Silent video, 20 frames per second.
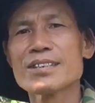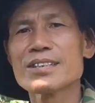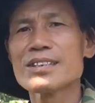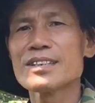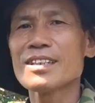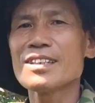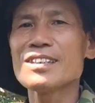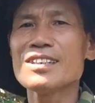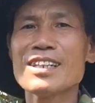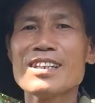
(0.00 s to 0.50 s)
Thì
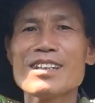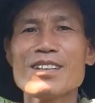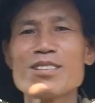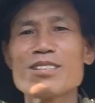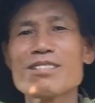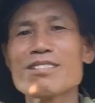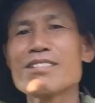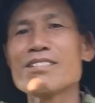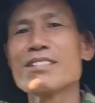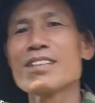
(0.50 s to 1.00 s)
tất nhiên
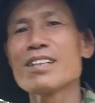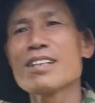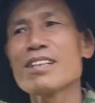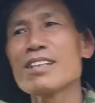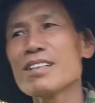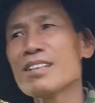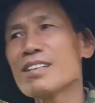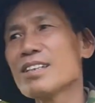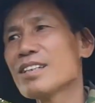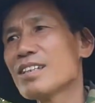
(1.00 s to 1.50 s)

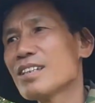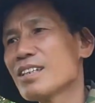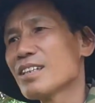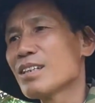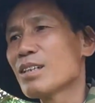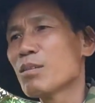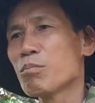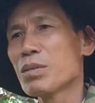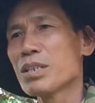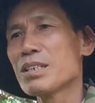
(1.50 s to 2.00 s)
là
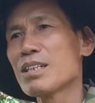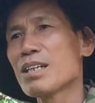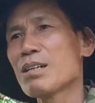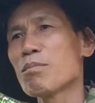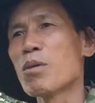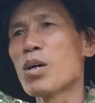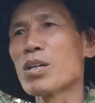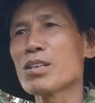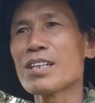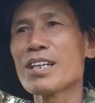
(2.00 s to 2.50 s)
mình
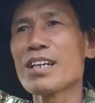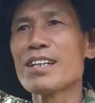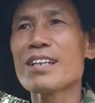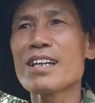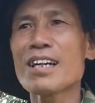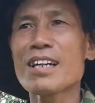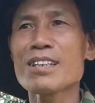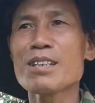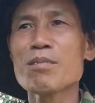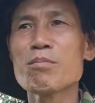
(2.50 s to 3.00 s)
bỏ tiền
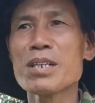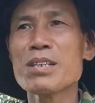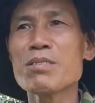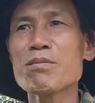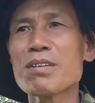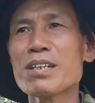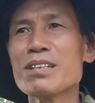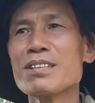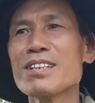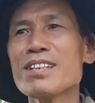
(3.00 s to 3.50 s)
ra thì mình cũng
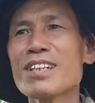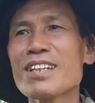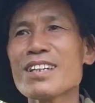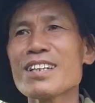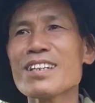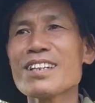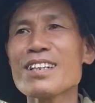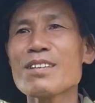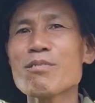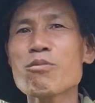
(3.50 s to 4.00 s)
phải ưa
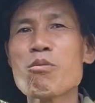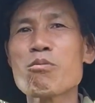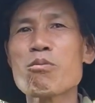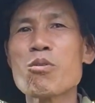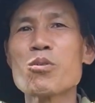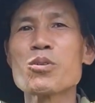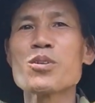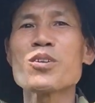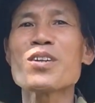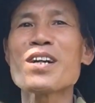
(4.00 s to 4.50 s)
cái cái phục
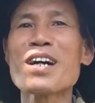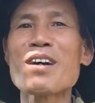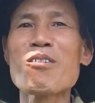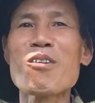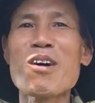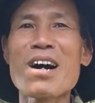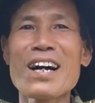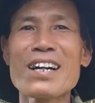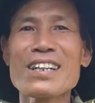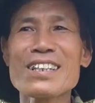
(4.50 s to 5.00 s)
vụ cho nó đàng
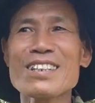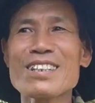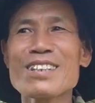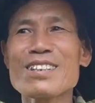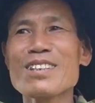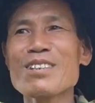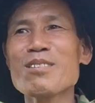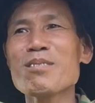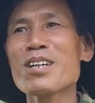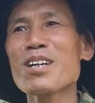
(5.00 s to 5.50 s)
hoàng, chứ
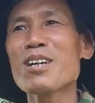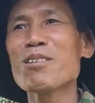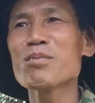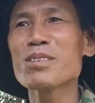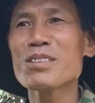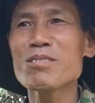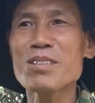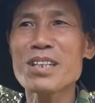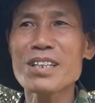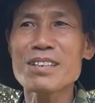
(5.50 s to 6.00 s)
còn nếu mà không
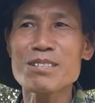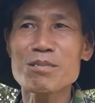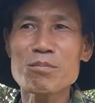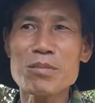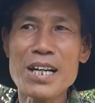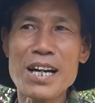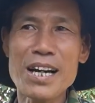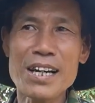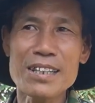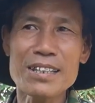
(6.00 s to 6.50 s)
thì chúng
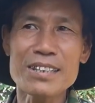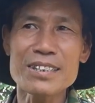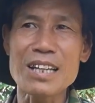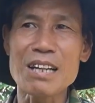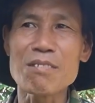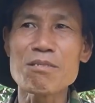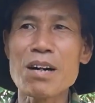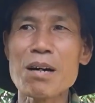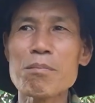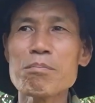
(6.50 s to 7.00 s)
ta hai nữa
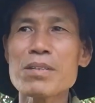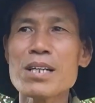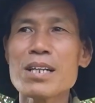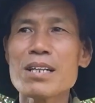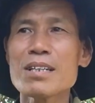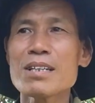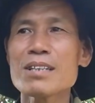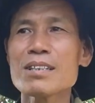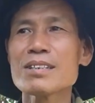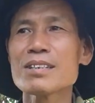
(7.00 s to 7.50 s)
sản phẩm
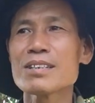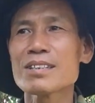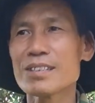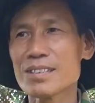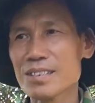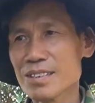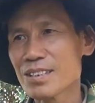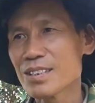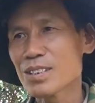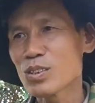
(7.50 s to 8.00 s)
là
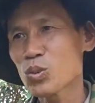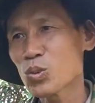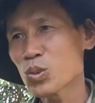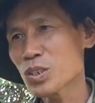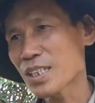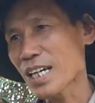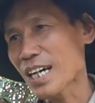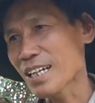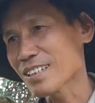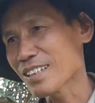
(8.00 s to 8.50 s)
tôi
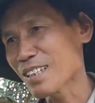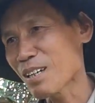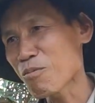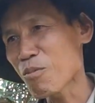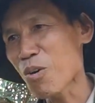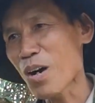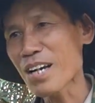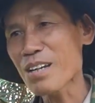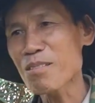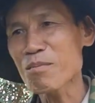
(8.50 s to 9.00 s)
xài từ năm
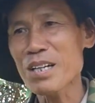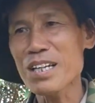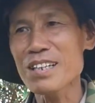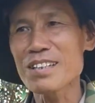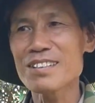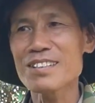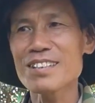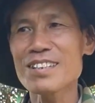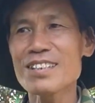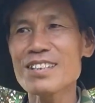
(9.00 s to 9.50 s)
ngoái năm nay
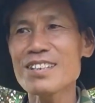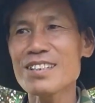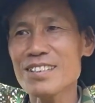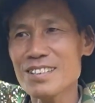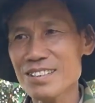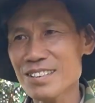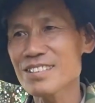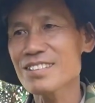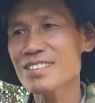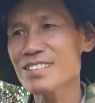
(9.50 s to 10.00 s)
là thấy
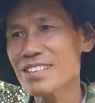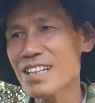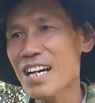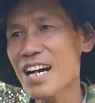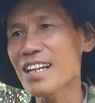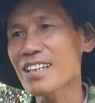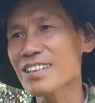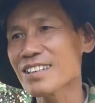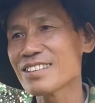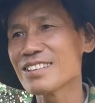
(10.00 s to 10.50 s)

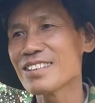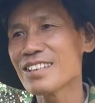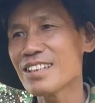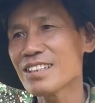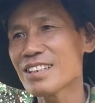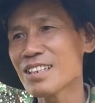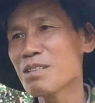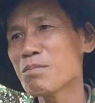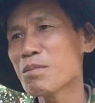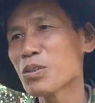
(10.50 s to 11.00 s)
đạt. Những cái
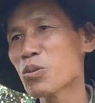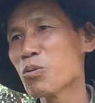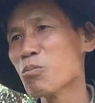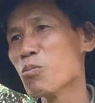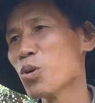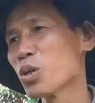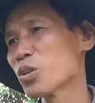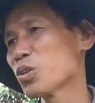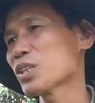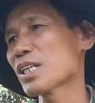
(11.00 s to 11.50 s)
thứ mà tôi
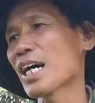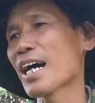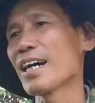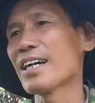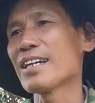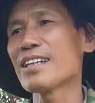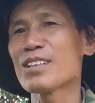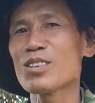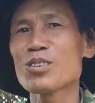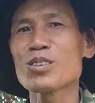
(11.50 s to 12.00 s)
mua tôi
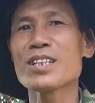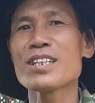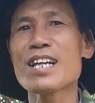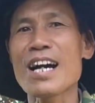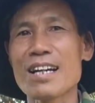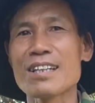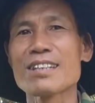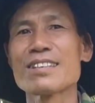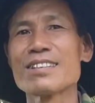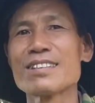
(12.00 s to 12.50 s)
xài là tôi thấy
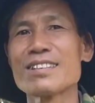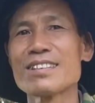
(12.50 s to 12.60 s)
đạt.